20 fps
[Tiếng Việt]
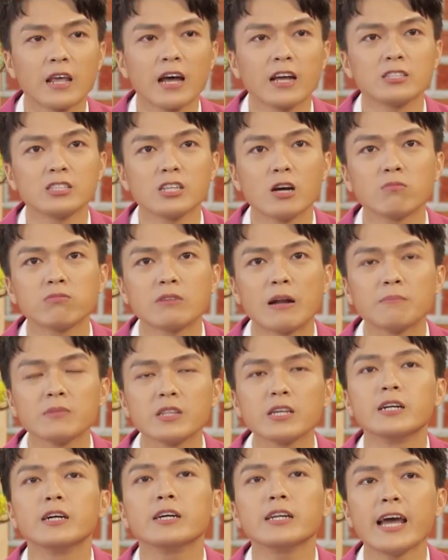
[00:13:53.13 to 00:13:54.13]
à, trong năm
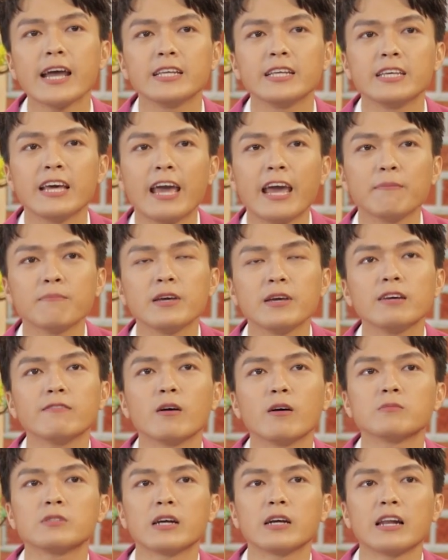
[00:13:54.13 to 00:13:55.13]
tới này thì em hy
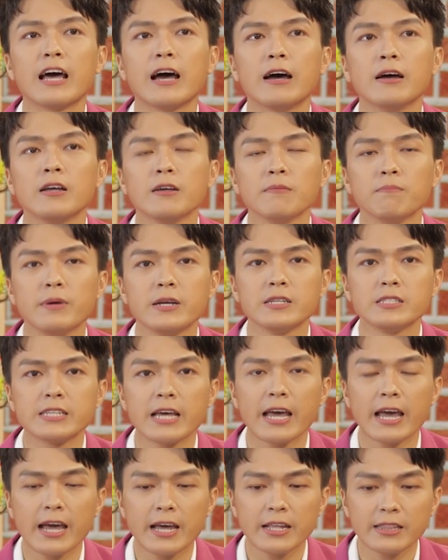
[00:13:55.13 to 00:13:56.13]
vọng rằng là mình
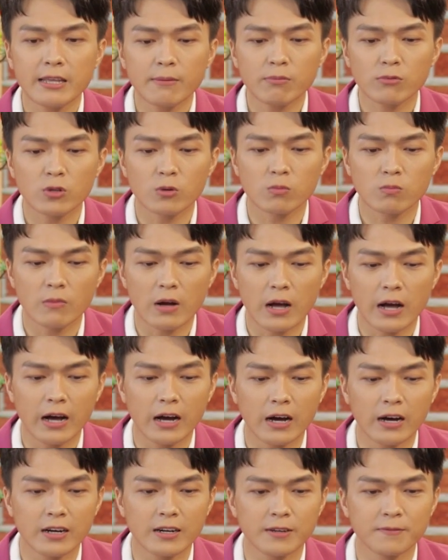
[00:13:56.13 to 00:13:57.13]
sẽ tiếp tục
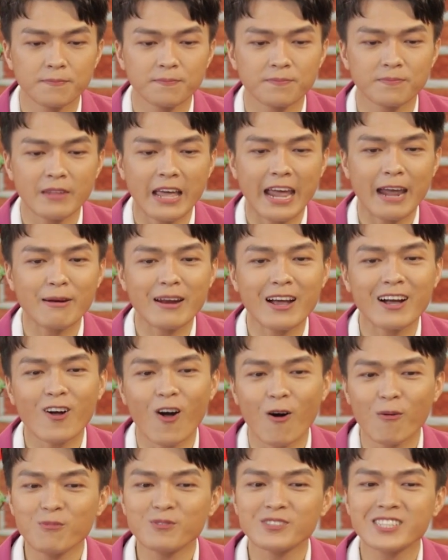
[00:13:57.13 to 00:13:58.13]
à, em đang
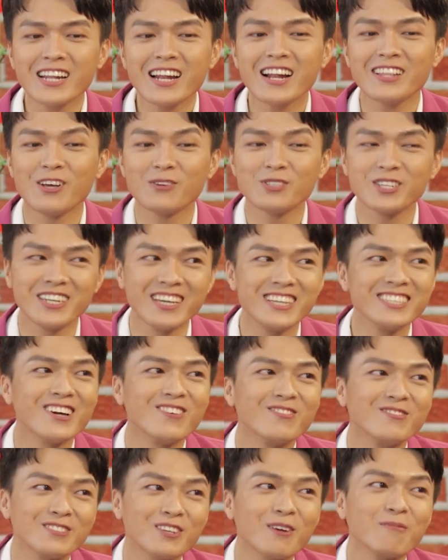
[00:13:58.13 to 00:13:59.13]
có rất là nhiều dự định
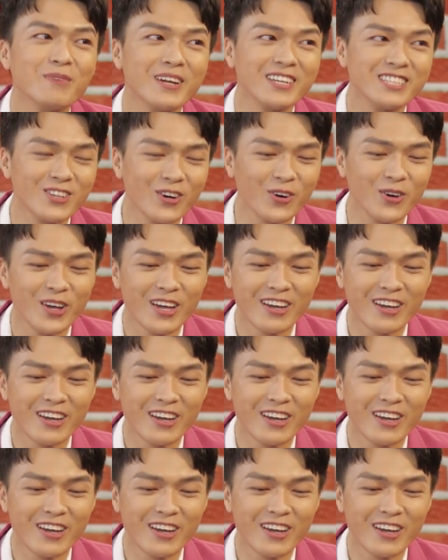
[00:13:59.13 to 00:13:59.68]
trong trong mình rồi